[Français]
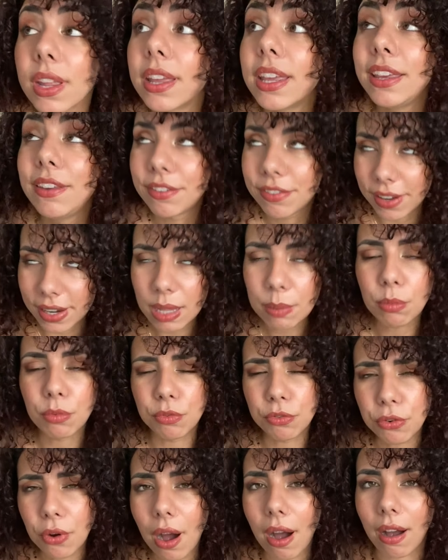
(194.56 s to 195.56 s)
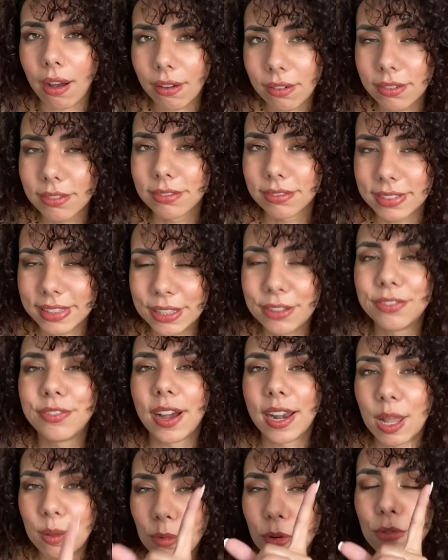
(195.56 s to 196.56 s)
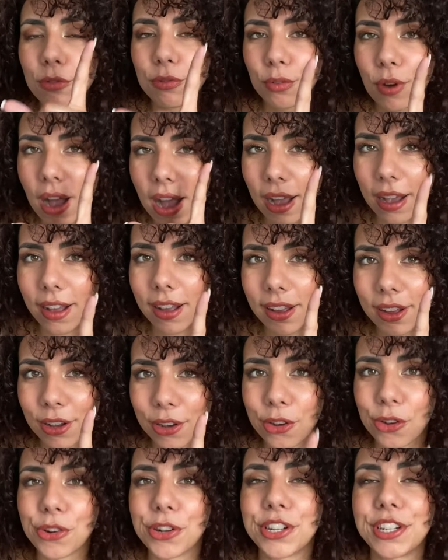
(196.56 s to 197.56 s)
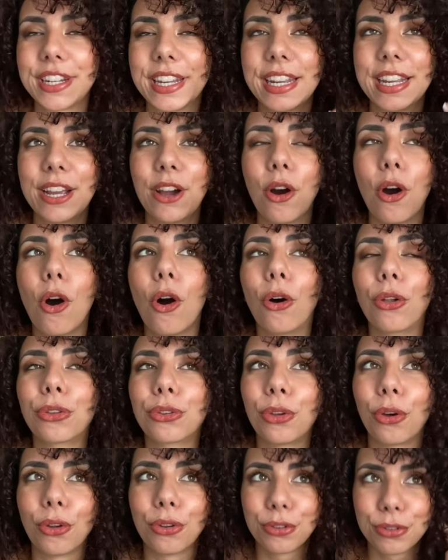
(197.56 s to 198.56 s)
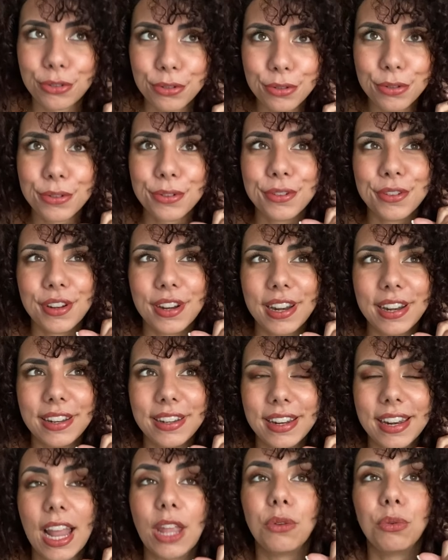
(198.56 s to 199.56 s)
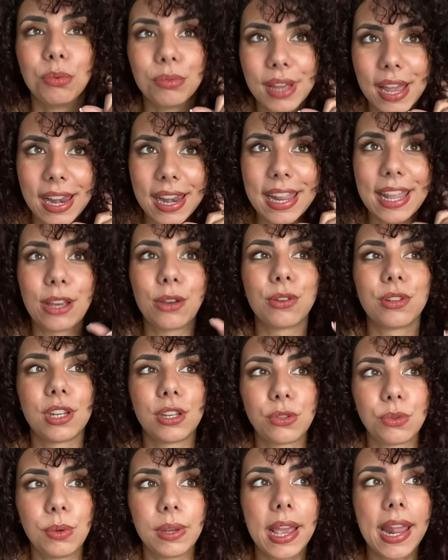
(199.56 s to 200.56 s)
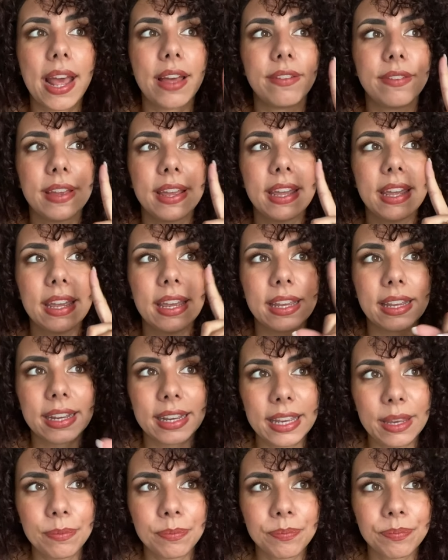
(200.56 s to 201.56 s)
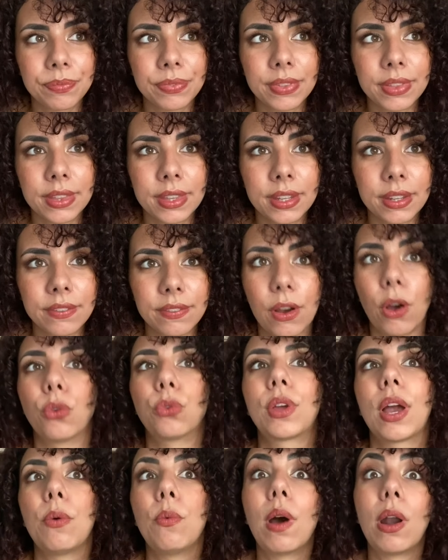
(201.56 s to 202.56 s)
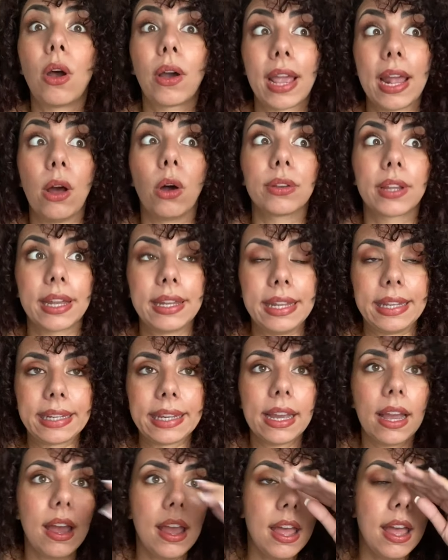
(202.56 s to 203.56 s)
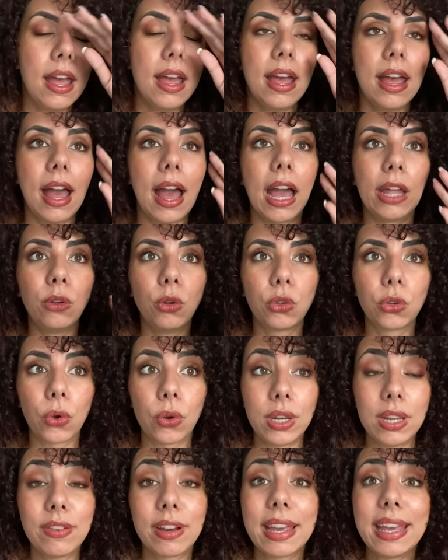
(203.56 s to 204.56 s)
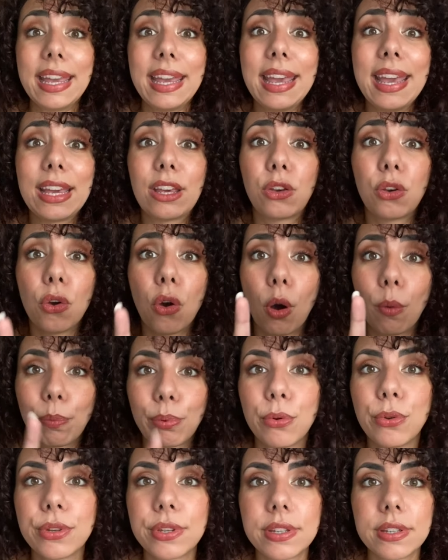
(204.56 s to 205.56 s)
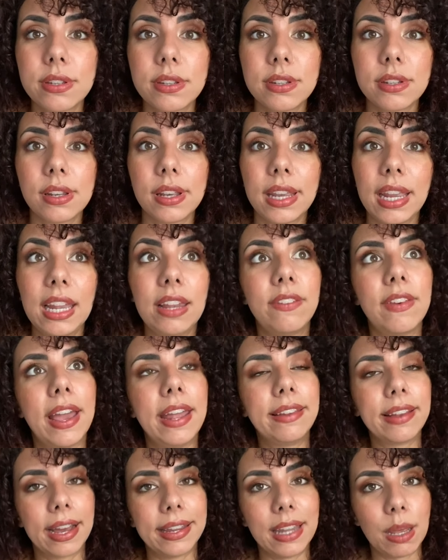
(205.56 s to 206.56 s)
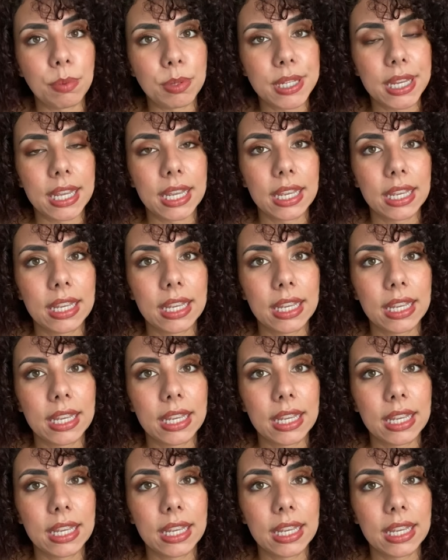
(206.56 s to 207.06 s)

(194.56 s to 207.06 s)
Il fallait me voir. Il fallait me voir. Quand j'ai entendu la nouvelle et que j'ai su qu'elle avait écrit, en tout cas, ou alors qu'elle est en train d'écrire un autre livre et que en plus, il va être adapté.